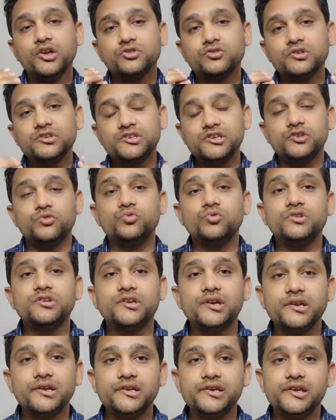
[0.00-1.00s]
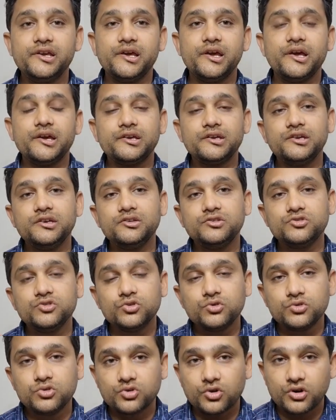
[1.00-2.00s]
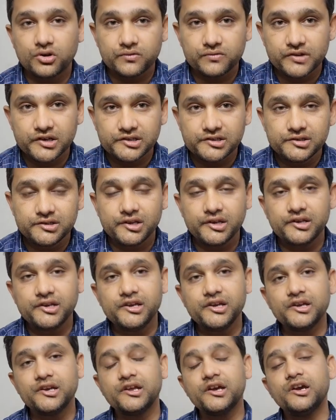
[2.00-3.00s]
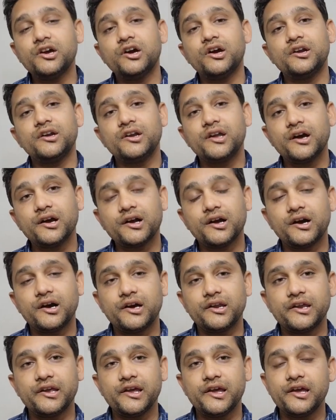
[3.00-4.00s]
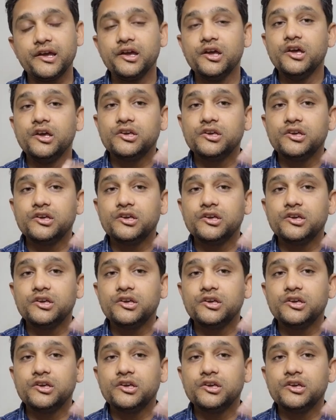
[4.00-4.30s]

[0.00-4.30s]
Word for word: तो ये उनके लिए है कि जो नॉन वेजिटेरियन है अंडा खा रहे हैं